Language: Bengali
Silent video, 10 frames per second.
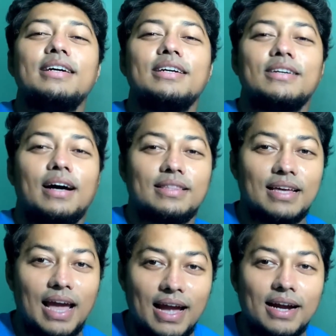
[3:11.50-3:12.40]
রাত
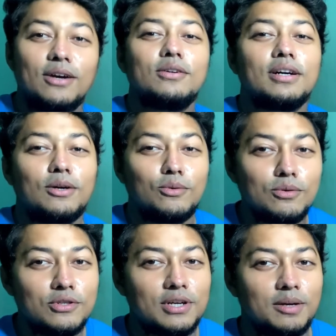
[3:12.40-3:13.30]
এগারোটা
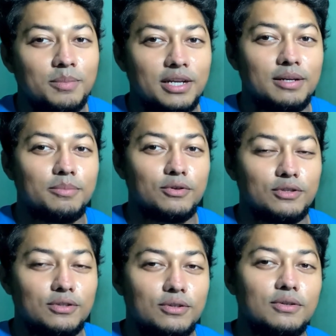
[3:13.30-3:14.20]
উনষাট মিনিট
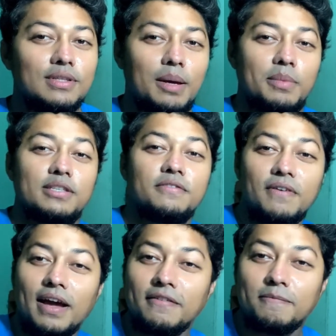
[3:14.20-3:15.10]
পর্যন্ত দ্যাট মিনস
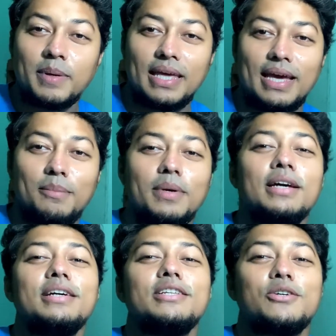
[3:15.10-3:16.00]
ফাইভ পি এম
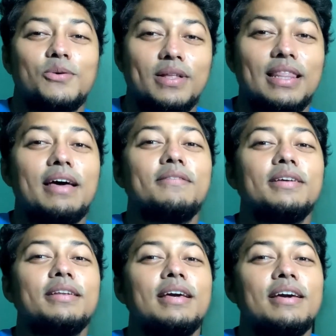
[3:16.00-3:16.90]
টু ইলেভেন
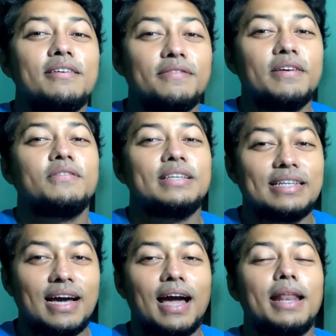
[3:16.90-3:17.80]
ফিফটি
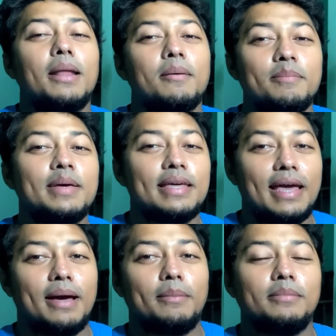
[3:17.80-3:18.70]
নাইন পি
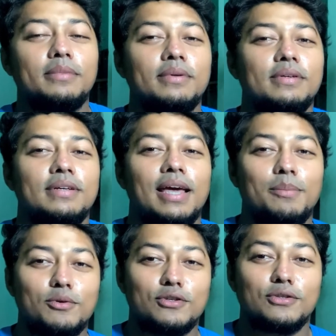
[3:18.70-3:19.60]
এম এই
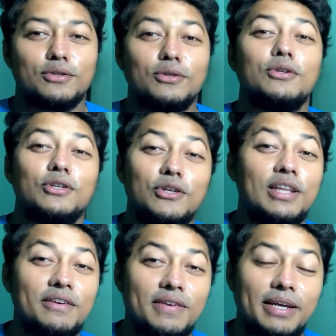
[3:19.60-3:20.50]
পর্যন্ত গুড
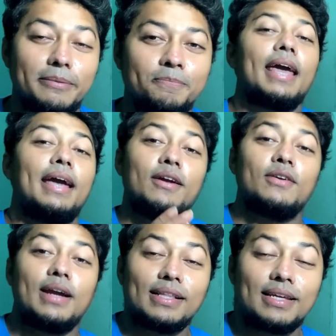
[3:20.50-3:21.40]
ইভিনিং হ্যাঁ
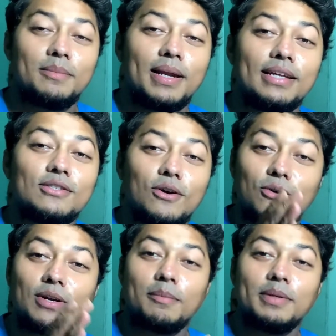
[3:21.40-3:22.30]
রাতের বেলা
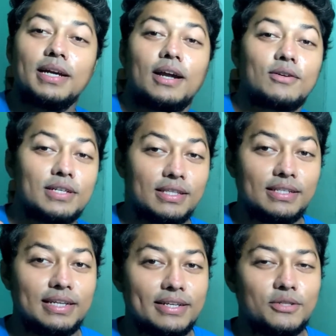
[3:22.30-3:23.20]
যখন আপনি কারোর সাথে
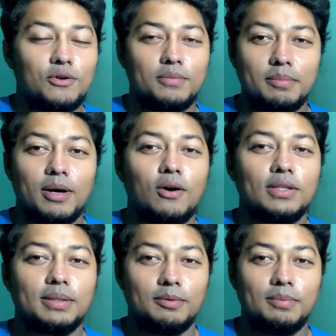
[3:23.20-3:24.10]
টেক্সট করবেন বা
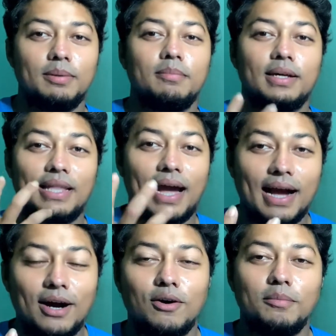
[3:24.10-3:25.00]
কথা বলবেন বা
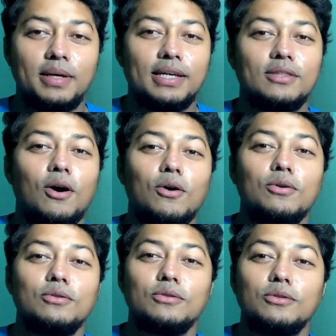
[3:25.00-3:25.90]
দেখা হবে
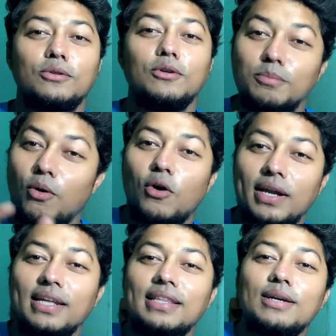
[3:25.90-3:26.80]
তখন গুড
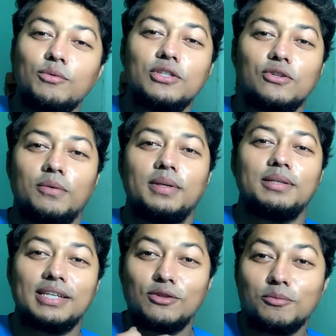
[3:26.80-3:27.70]
মর্নিং দিয়ে উইশ করবেন
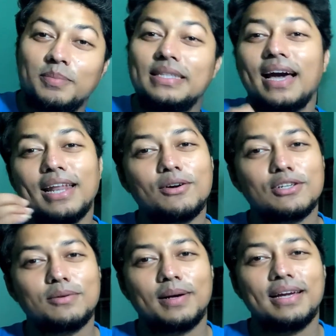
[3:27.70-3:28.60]
কিন্তু বিদায় নেওয়ার
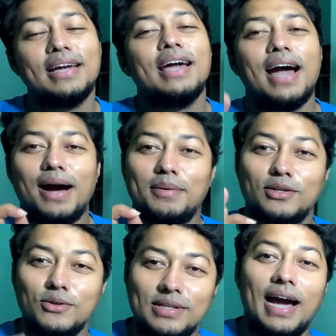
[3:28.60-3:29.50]
সময় আবার
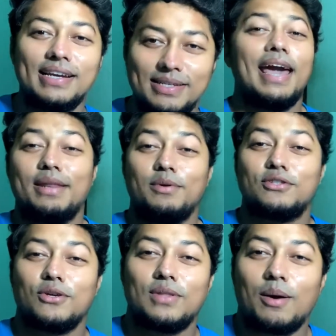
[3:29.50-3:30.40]
গুড নাইট এনিওয়ে
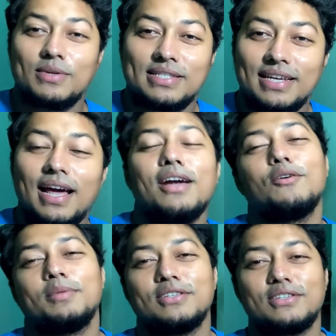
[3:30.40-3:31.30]
সো দ্যাট ওয়াজ ইট আই হোপ
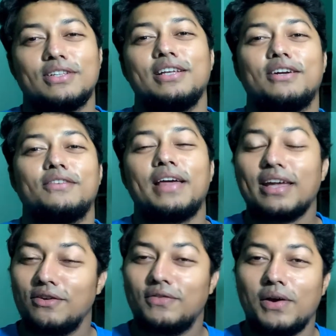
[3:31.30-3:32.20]
দিস ইজ ক্লিয়ার থ্যাংক
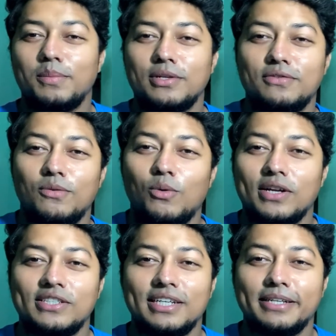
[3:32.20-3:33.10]
ইউ ভেরি মাচ ফর
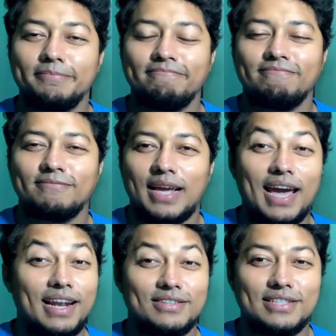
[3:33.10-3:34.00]
ওয়াচিং
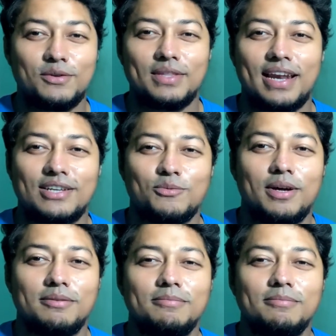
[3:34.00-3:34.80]
অ্যান্ড আল সি ইউ ইন দ্য নেক্সট ওয়ান